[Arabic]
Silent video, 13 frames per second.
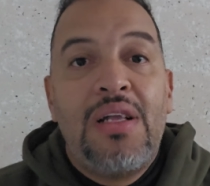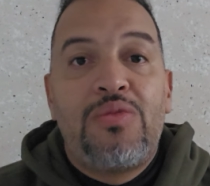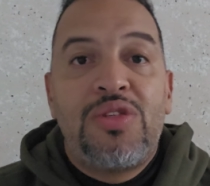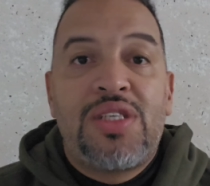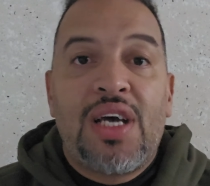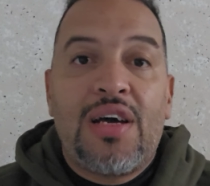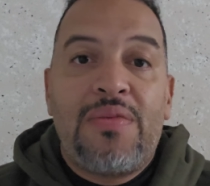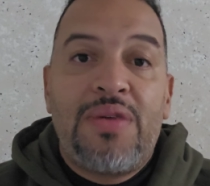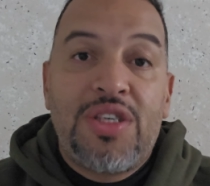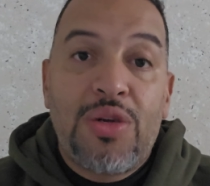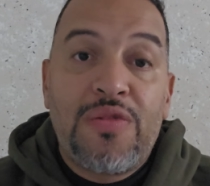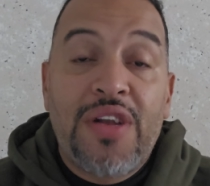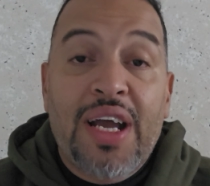المنتخب
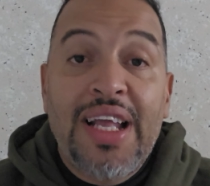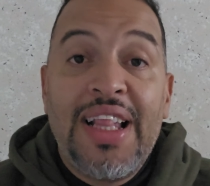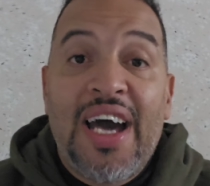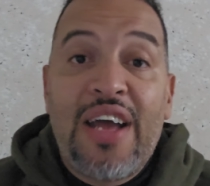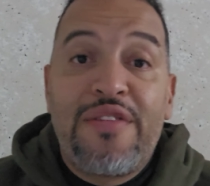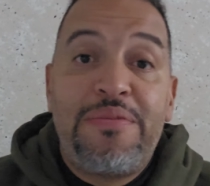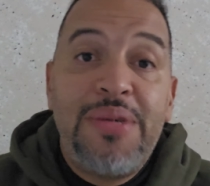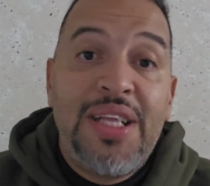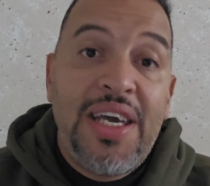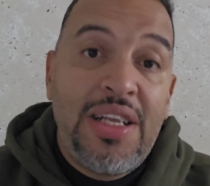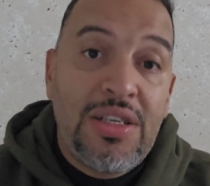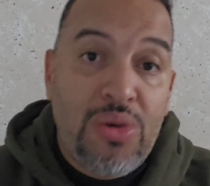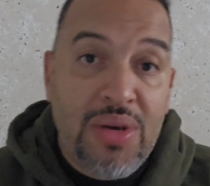الجنوب افريقي اللي عرف من
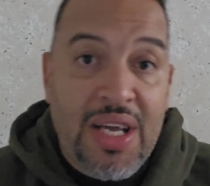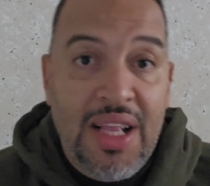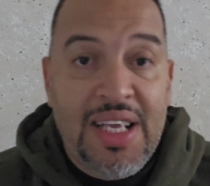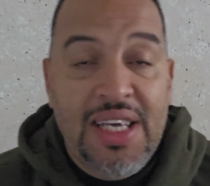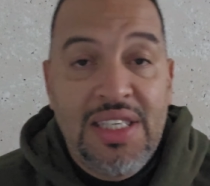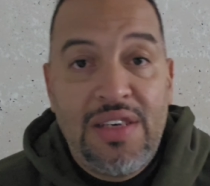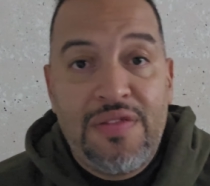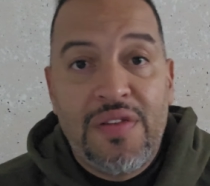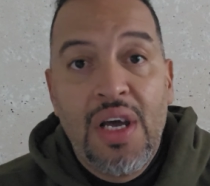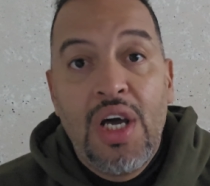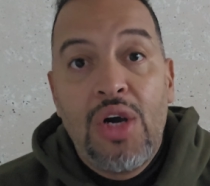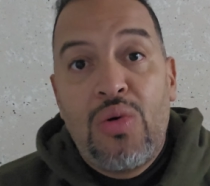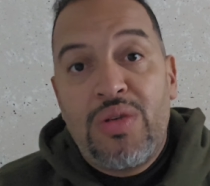اين تاكل الكتف
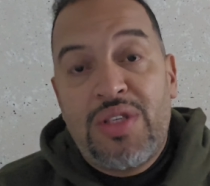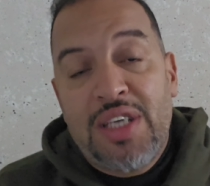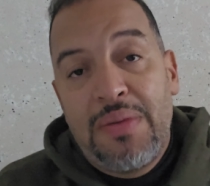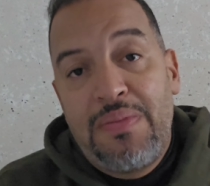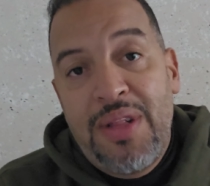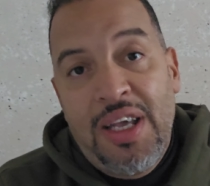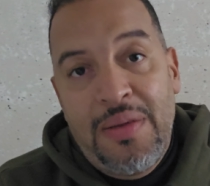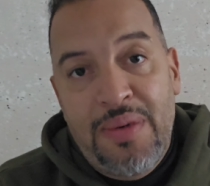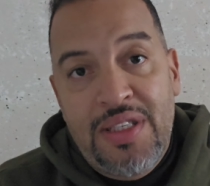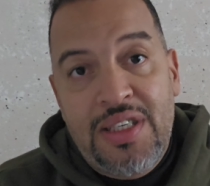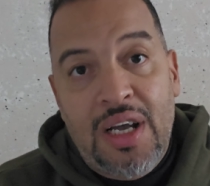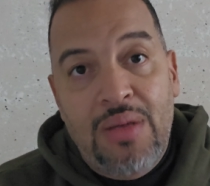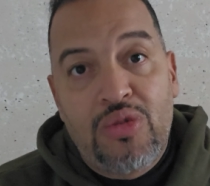وتحمل
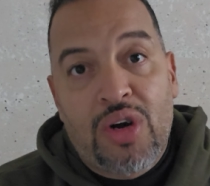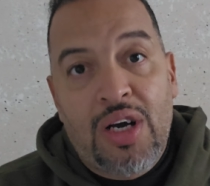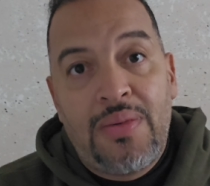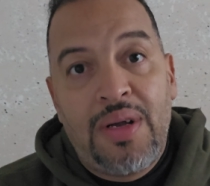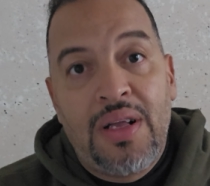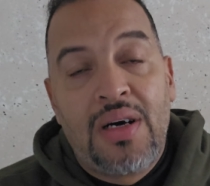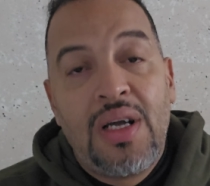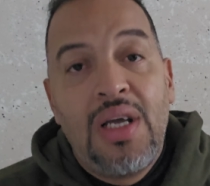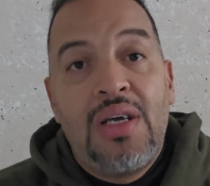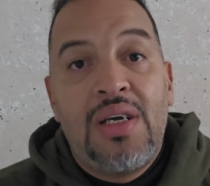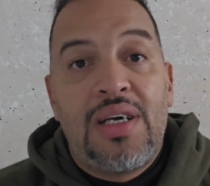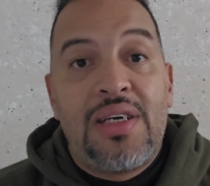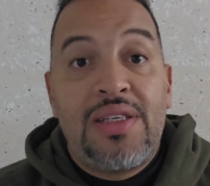العبء نتاع المقابله
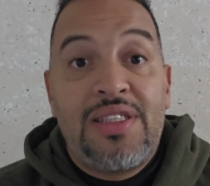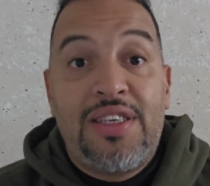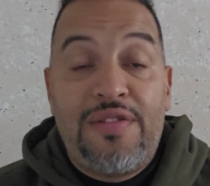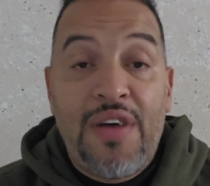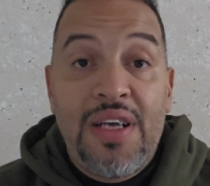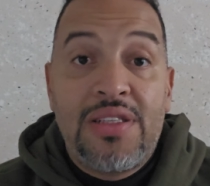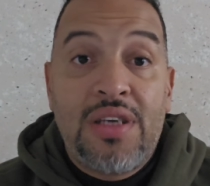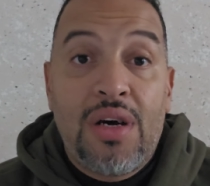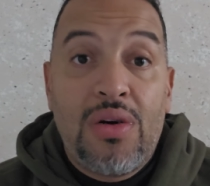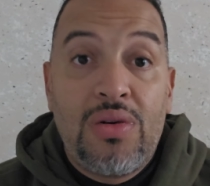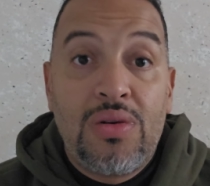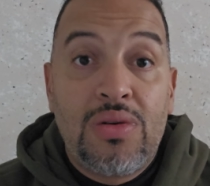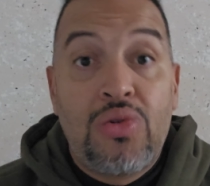آه، الدفاع
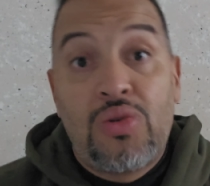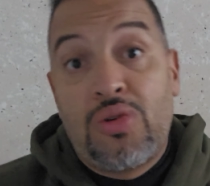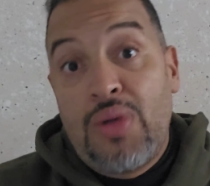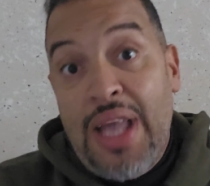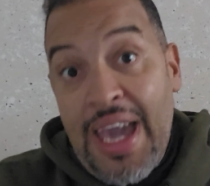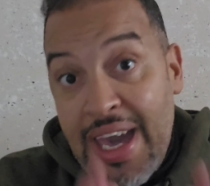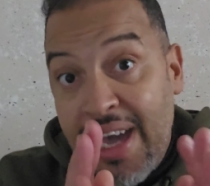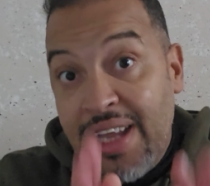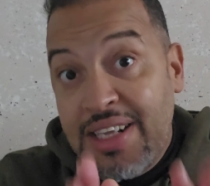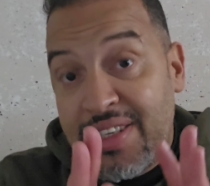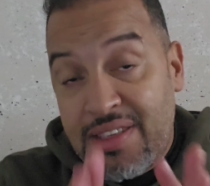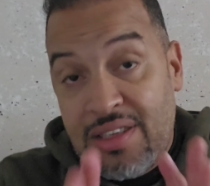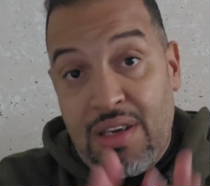نتاعو
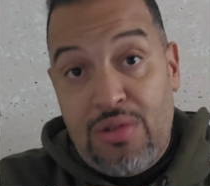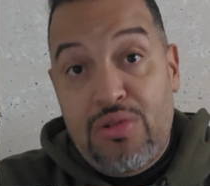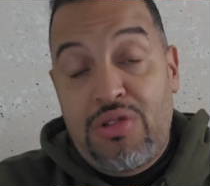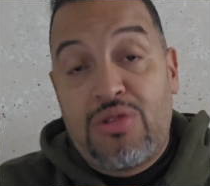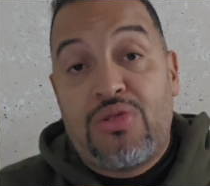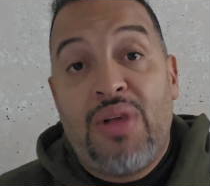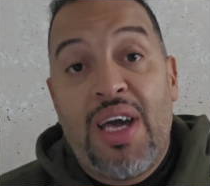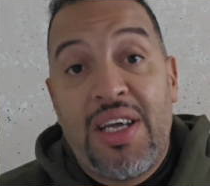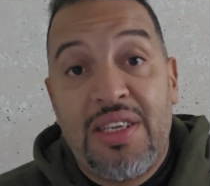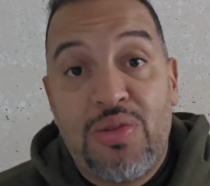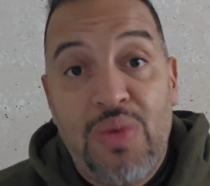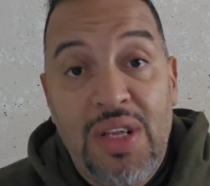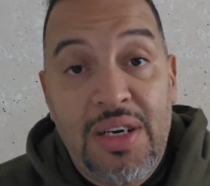والحارس ديالو سيرتو
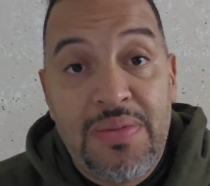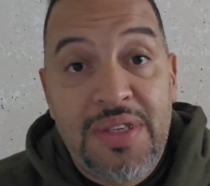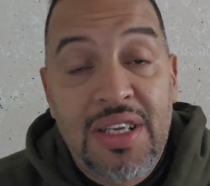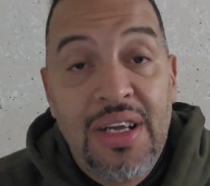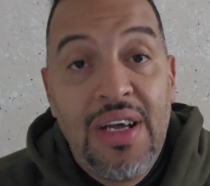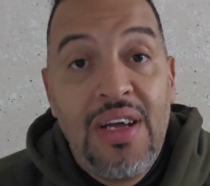الحارس ويليامز